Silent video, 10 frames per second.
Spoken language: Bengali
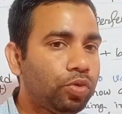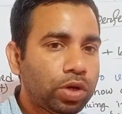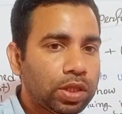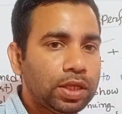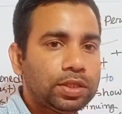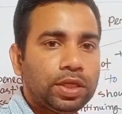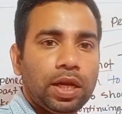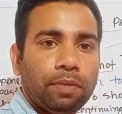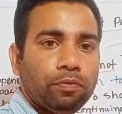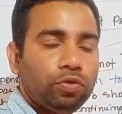
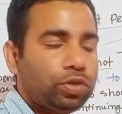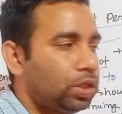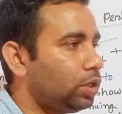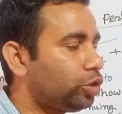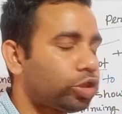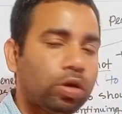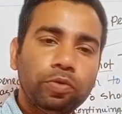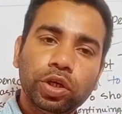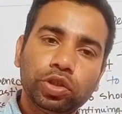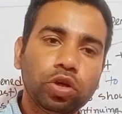করতেছিলাম অতীত
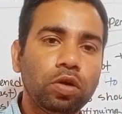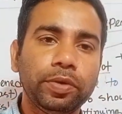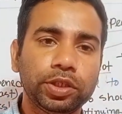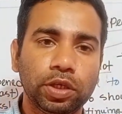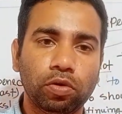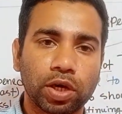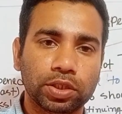সময়ে চলমান ছিল